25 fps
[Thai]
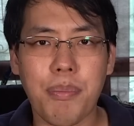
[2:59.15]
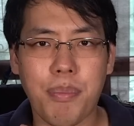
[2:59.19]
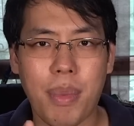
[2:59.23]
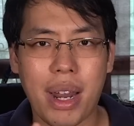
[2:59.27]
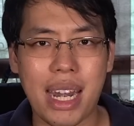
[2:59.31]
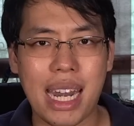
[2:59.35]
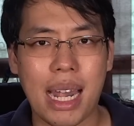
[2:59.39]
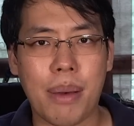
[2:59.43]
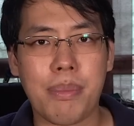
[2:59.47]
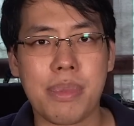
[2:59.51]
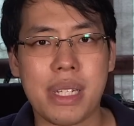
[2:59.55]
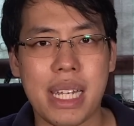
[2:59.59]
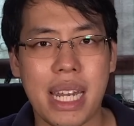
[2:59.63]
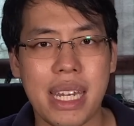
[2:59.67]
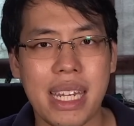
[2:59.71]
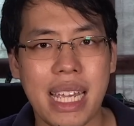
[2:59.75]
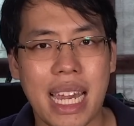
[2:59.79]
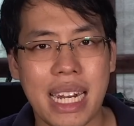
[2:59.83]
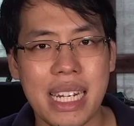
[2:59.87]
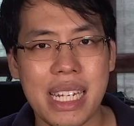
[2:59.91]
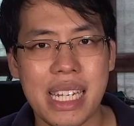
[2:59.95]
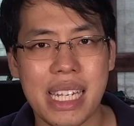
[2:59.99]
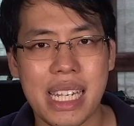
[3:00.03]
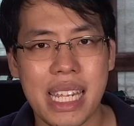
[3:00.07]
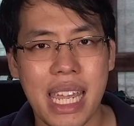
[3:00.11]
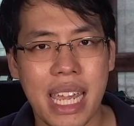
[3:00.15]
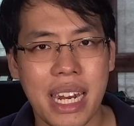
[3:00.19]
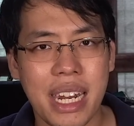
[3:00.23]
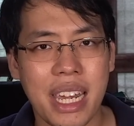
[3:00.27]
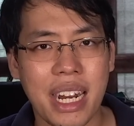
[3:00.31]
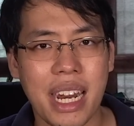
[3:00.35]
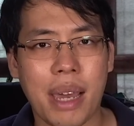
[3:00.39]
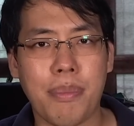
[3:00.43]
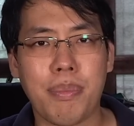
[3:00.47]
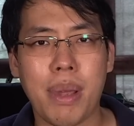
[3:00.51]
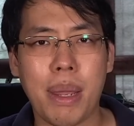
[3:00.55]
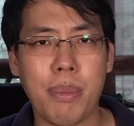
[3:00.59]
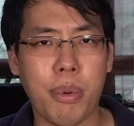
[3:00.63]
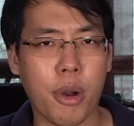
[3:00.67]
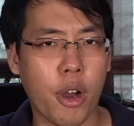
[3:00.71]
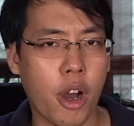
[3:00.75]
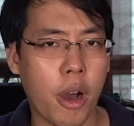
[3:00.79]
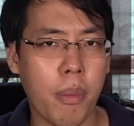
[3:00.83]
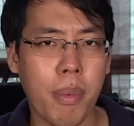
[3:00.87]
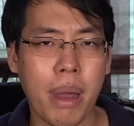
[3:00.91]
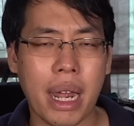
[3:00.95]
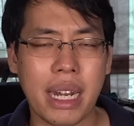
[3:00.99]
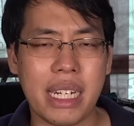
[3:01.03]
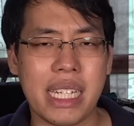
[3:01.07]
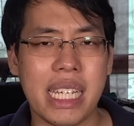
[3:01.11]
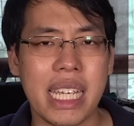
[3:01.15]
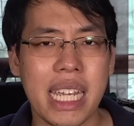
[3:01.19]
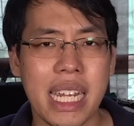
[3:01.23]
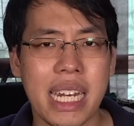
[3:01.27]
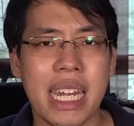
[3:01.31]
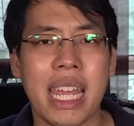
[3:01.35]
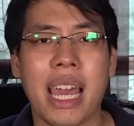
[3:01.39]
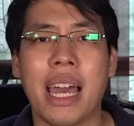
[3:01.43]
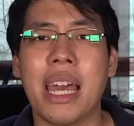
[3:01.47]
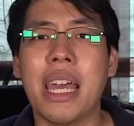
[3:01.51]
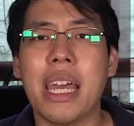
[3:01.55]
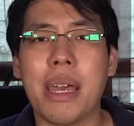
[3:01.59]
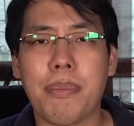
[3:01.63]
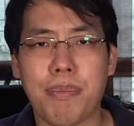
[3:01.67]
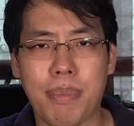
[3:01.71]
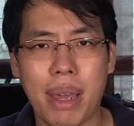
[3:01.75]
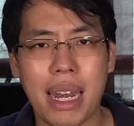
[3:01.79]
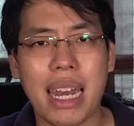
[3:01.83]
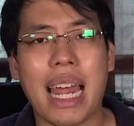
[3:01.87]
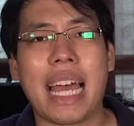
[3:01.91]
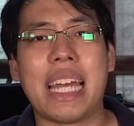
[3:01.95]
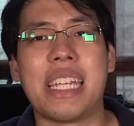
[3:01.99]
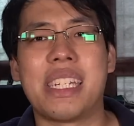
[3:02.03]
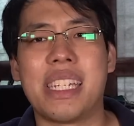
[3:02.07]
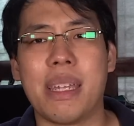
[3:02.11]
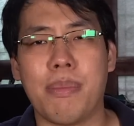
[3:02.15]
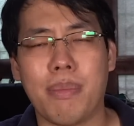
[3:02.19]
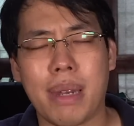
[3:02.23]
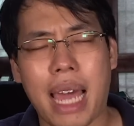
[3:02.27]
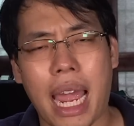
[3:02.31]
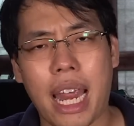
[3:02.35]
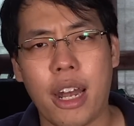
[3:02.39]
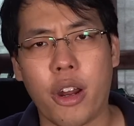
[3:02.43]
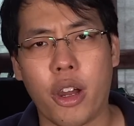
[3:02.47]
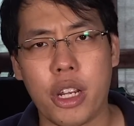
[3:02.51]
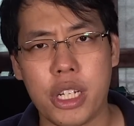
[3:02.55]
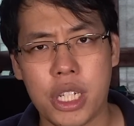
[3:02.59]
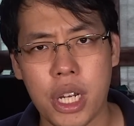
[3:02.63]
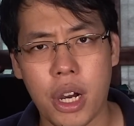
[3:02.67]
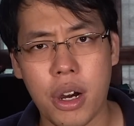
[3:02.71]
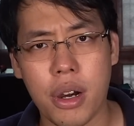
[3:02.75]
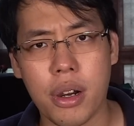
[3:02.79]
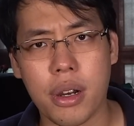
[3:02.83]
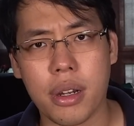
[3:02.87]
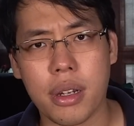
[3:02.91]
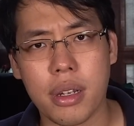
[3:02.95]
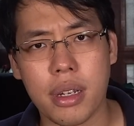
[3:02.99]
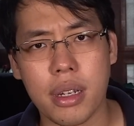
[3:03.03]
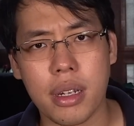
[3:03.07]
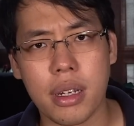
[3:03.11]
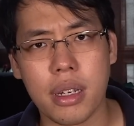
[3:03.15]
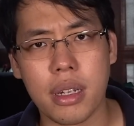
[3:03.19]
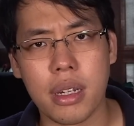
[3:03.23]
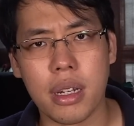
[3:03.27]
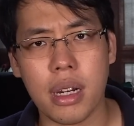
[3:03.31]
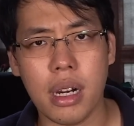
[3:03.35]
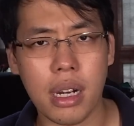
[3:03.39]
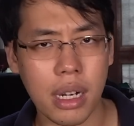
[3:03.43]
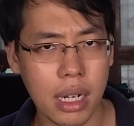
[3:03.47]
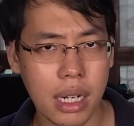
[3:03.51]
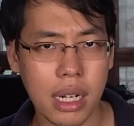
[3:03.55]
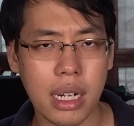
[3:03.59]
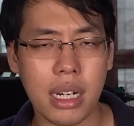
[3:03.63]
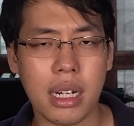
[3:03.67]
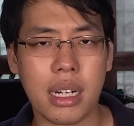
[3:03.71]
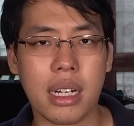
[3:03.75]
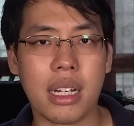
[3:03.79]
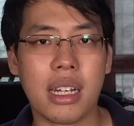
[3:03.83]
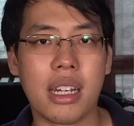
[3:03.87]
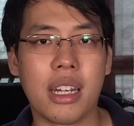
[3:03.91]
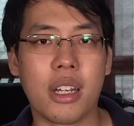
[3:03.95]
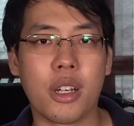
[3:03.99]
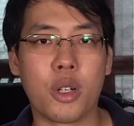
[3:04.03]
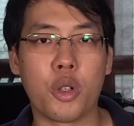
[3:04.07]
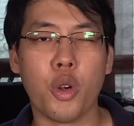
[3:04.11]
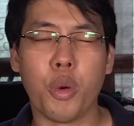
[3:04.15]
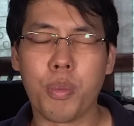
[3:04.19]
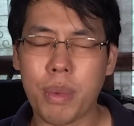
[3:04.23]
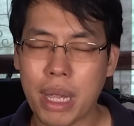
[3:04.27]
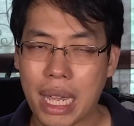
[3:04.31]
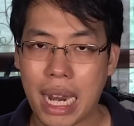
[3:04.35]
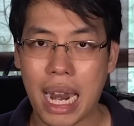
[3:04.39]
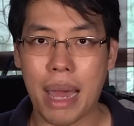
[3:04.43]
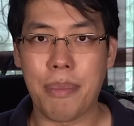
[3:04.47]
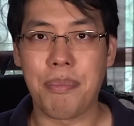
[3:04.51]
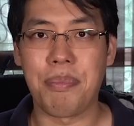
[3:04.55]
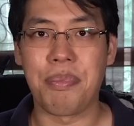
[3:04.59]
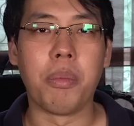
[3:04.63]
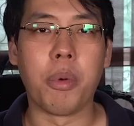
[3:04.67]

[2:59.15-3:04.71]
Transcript: มันนำสัญญาณเสียนะครับไปพร้อมกันทีเนี่ย เป็นหลายสิบหลายร้อยช่อง เออ ถูกไหมครับ